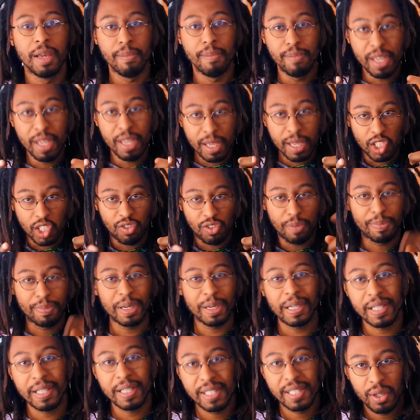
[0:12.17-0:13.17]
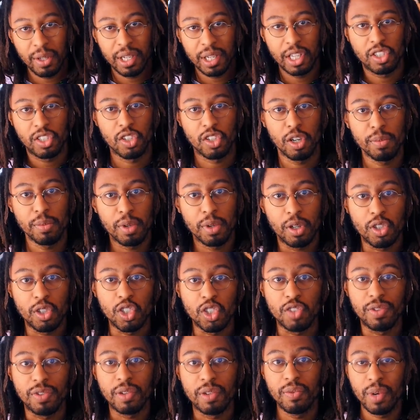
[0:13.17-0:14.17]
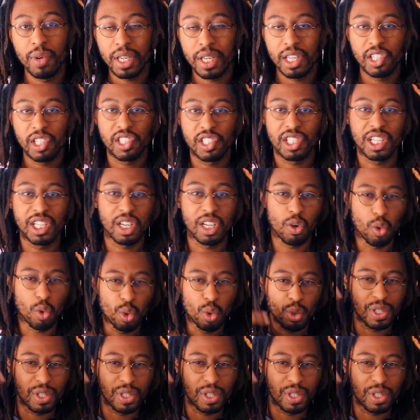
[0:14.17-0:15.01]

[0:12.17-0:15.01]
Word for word: mais je vais pas rester dans la chambre, je vais voyager au